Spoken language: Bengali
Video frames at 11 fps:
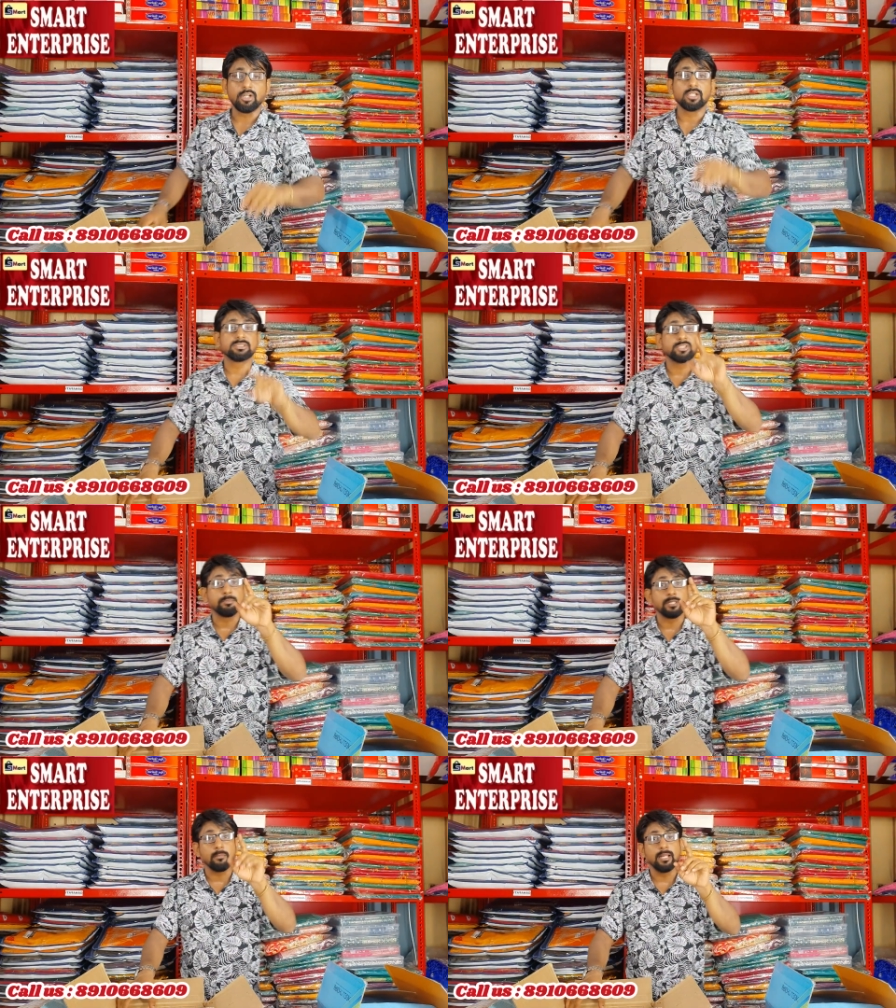সেগুলো হচ্ছে
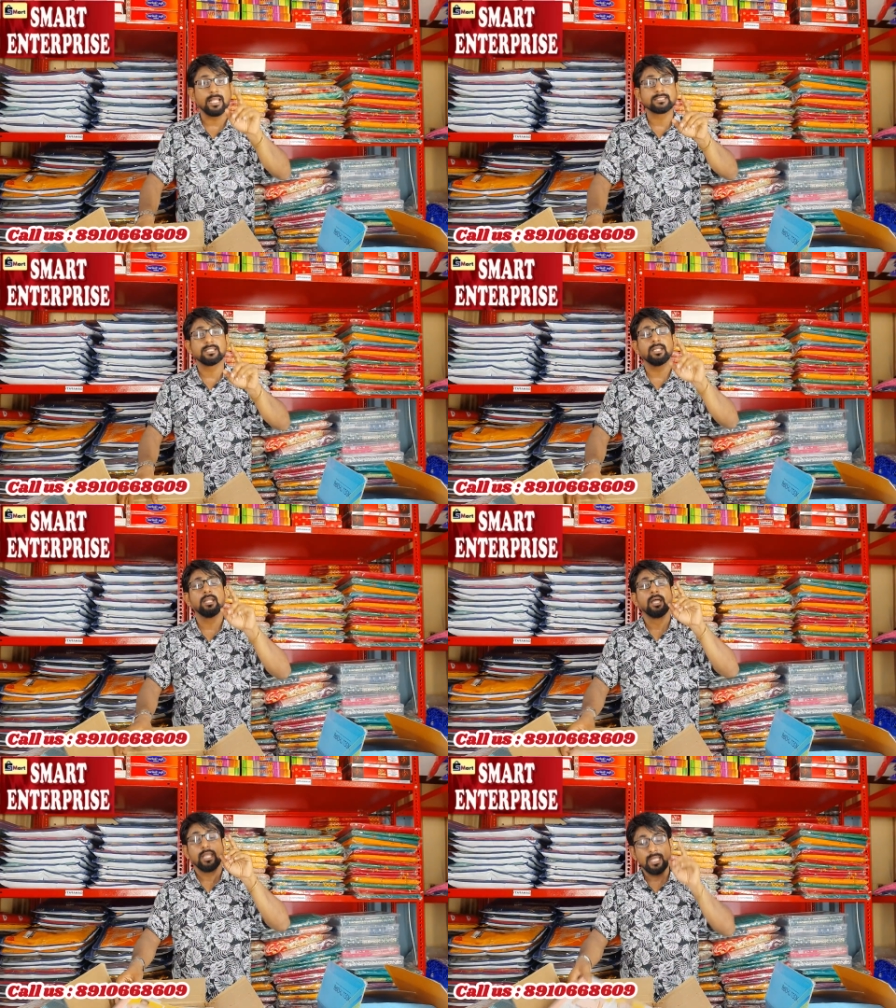সব ডাবল এক্সেল
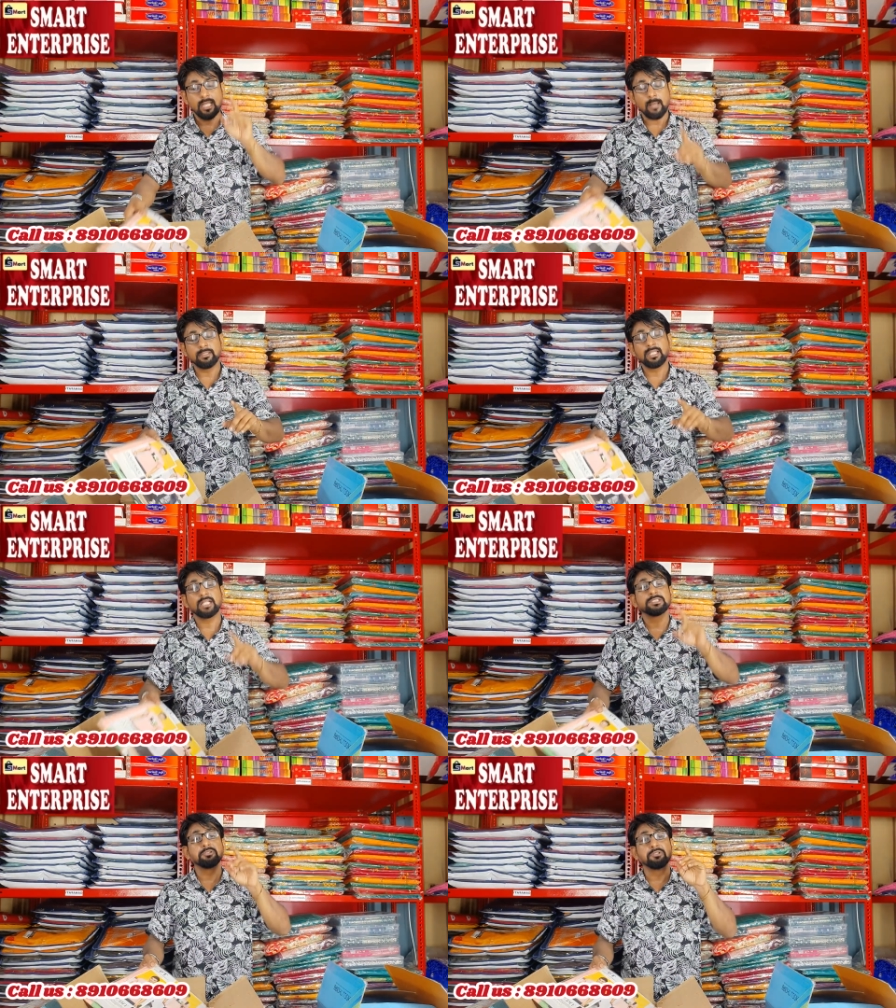আমাদের
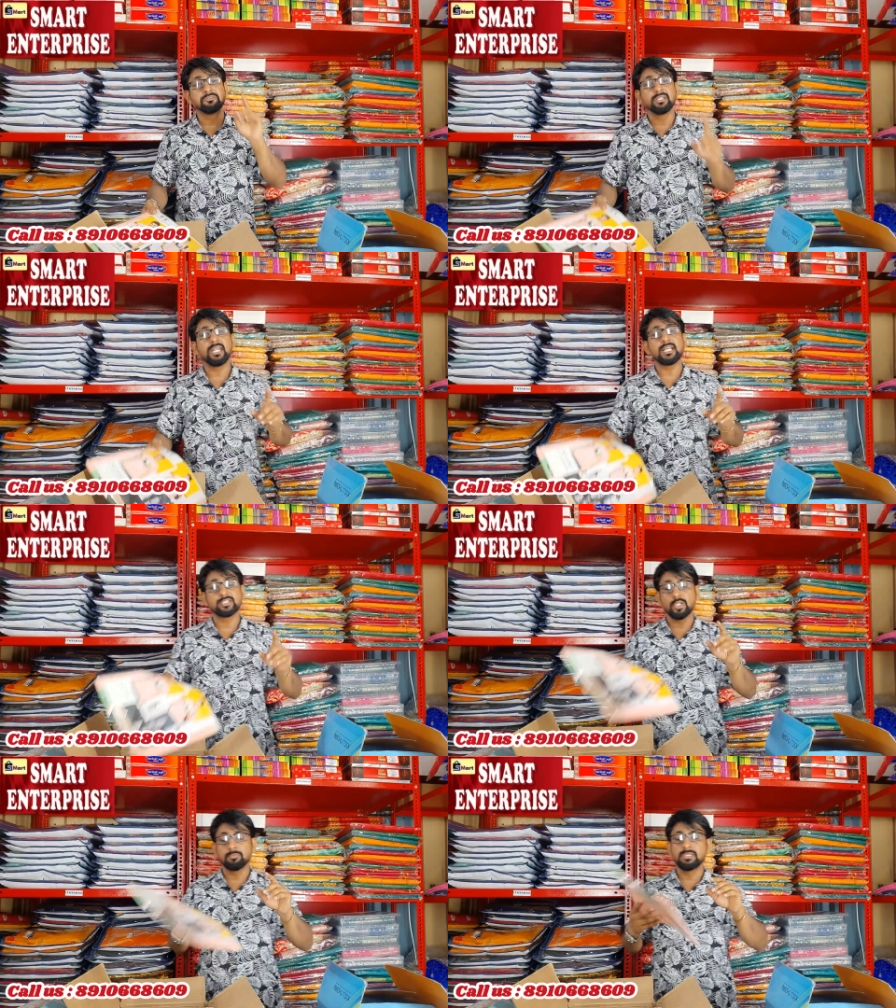কাছে কিন্তু থ্রি
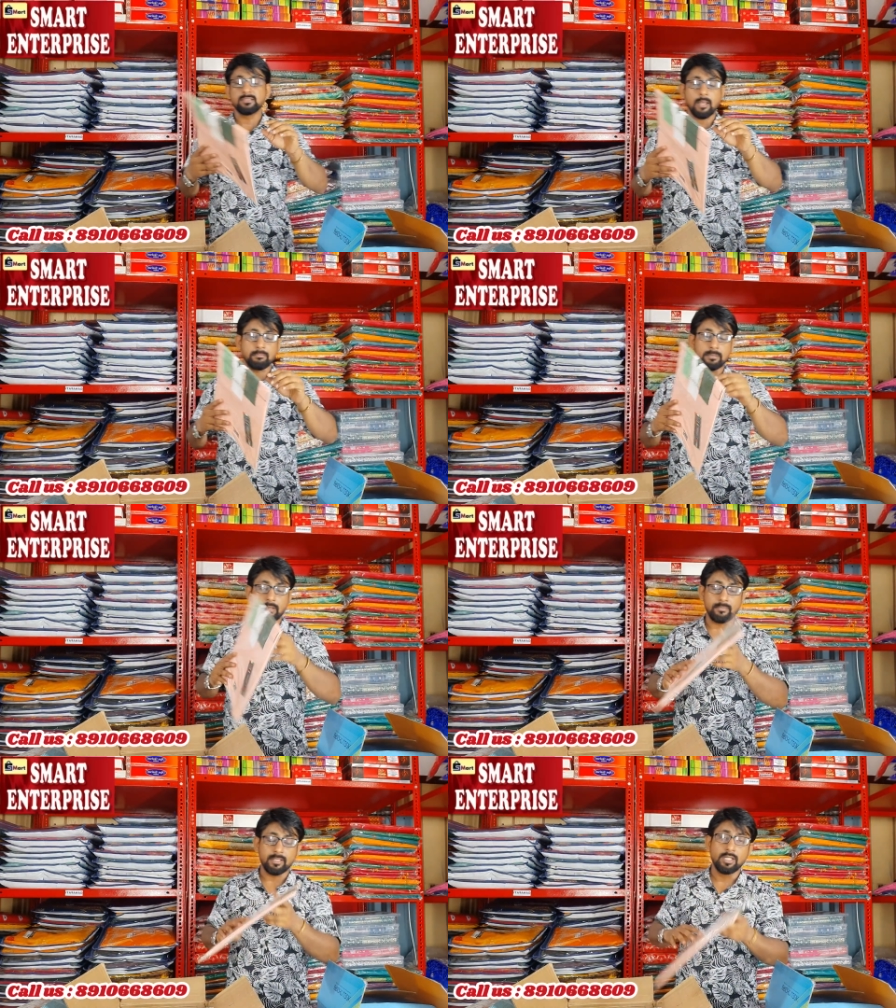এক্সেল অবধি আপনি
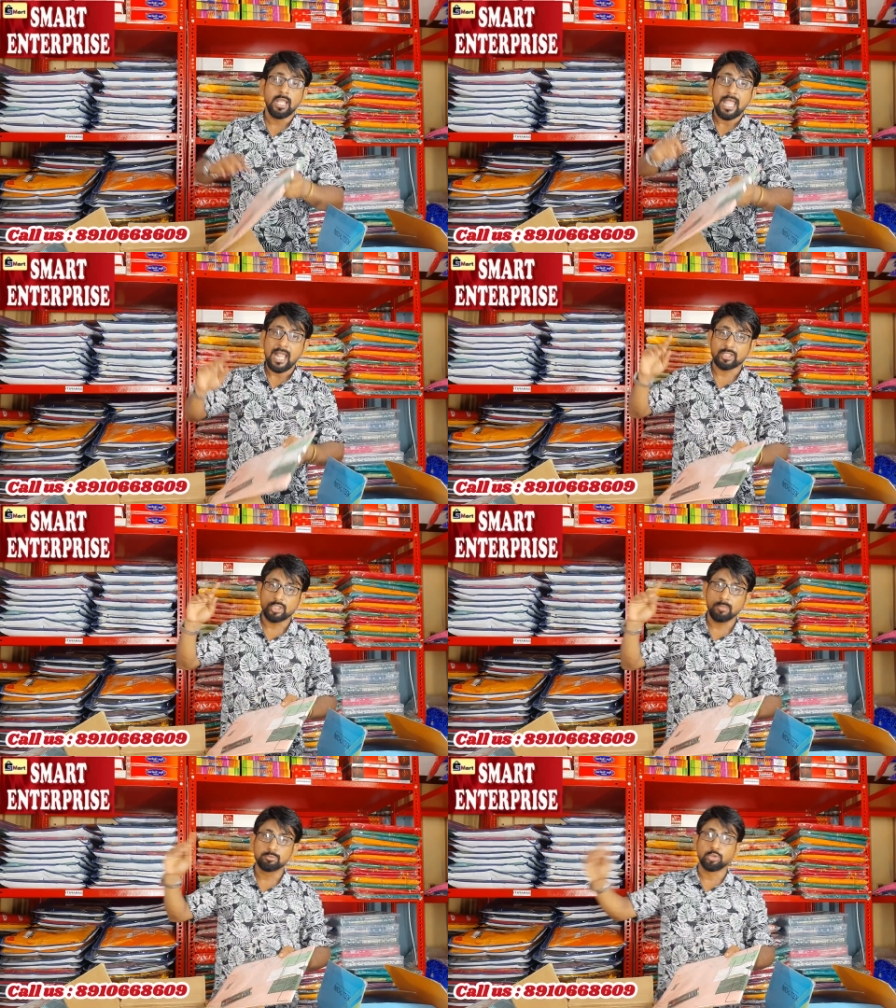পাবেন
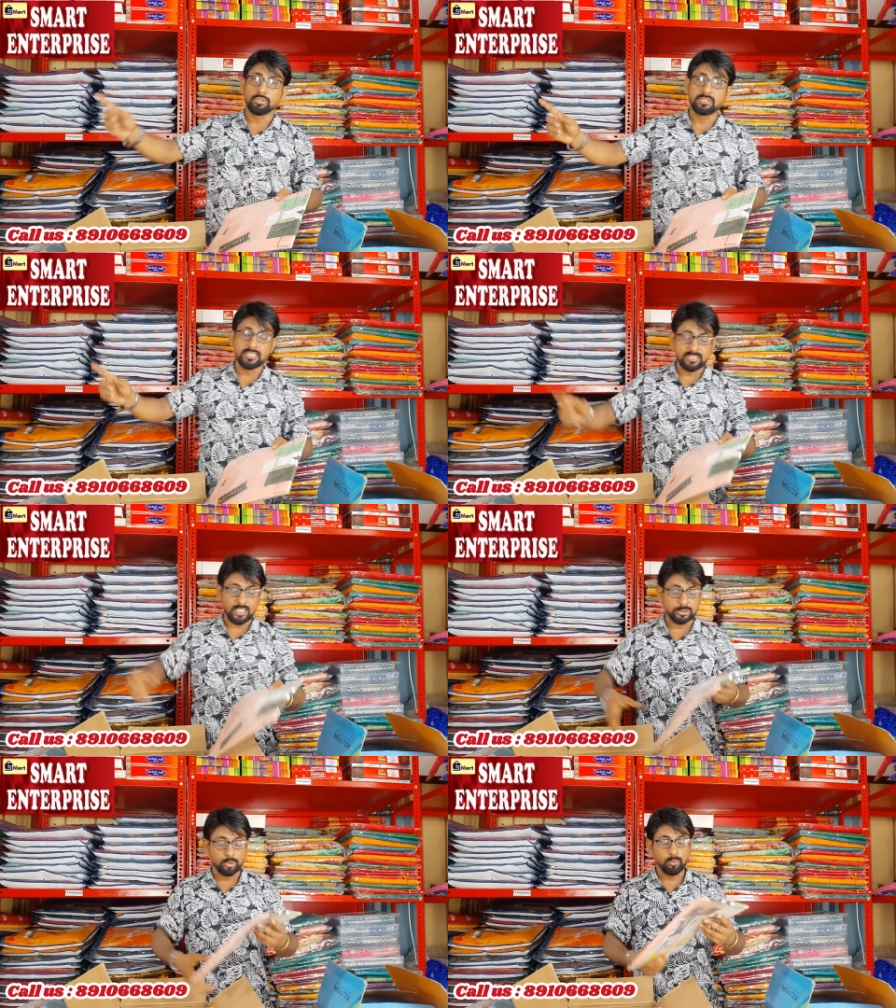একদম ছত্রিশ
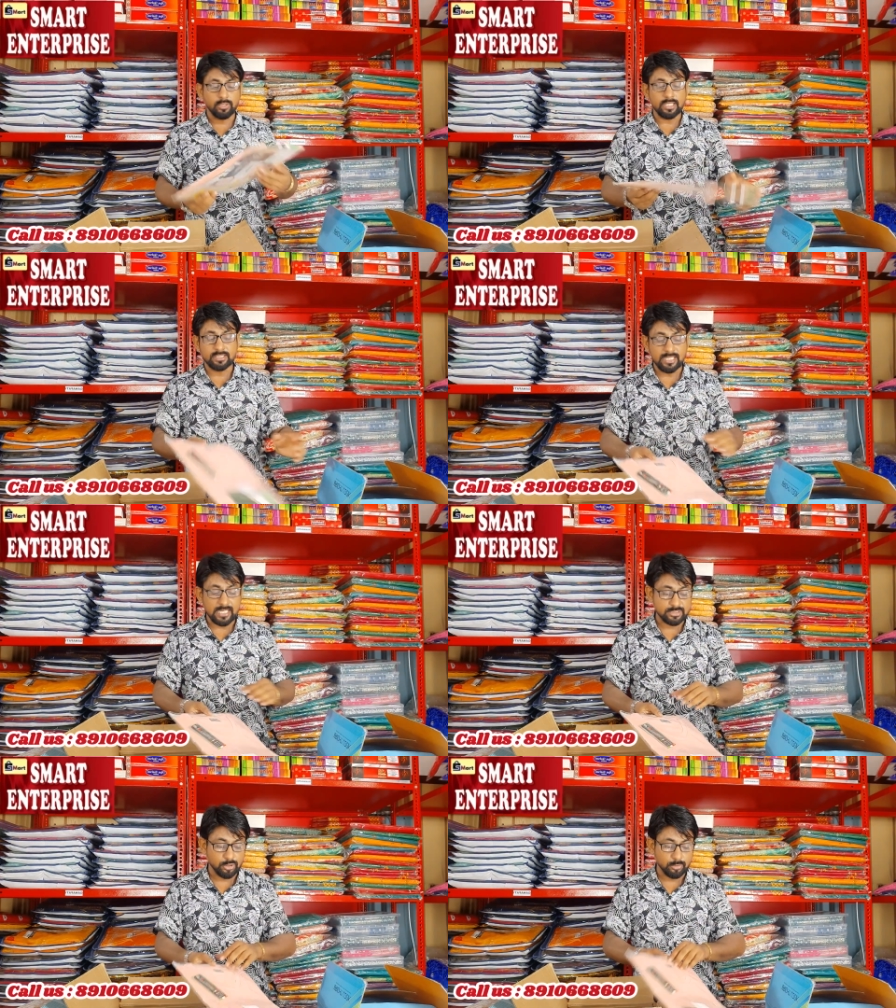থেকে শুরু করে থ্রি
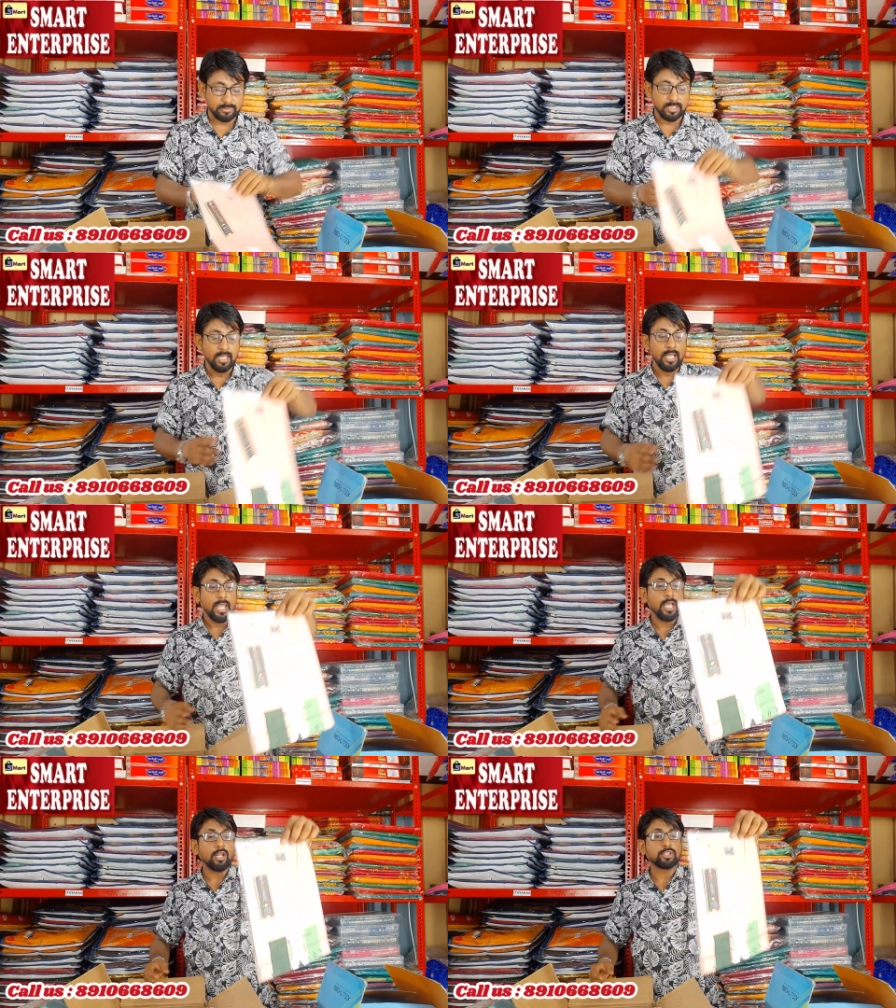এক্সেল অবধি
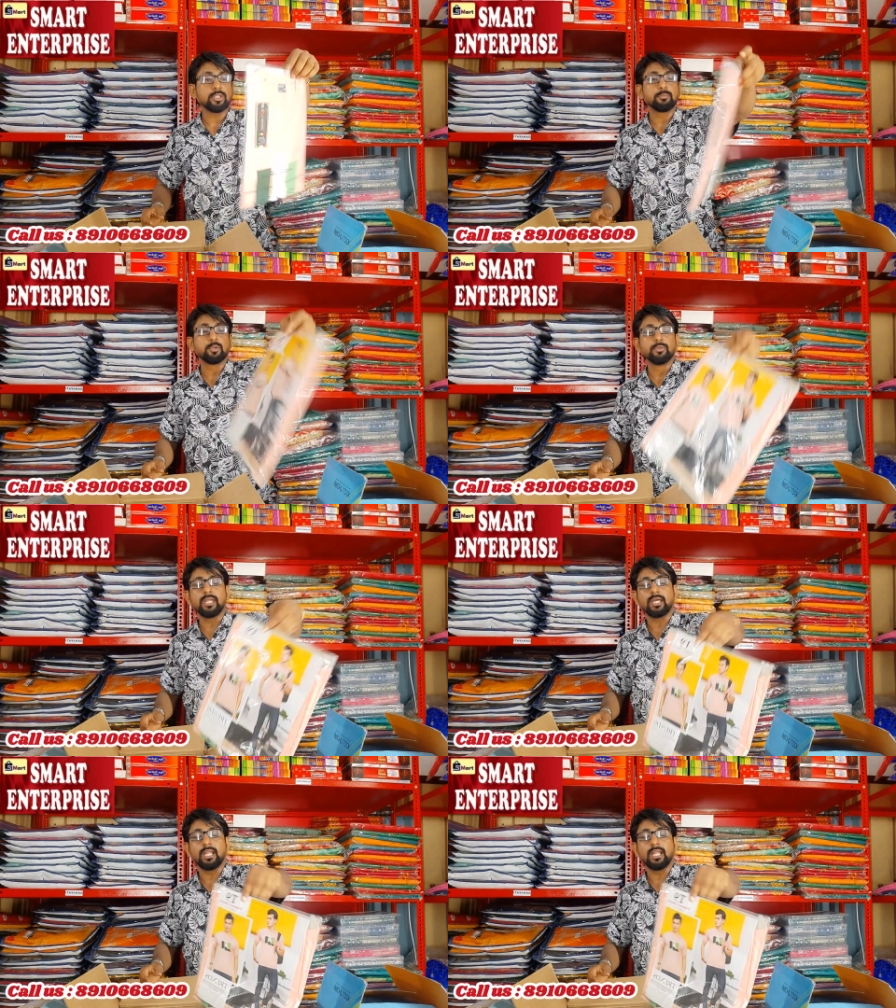এগুলো সব ইউনিক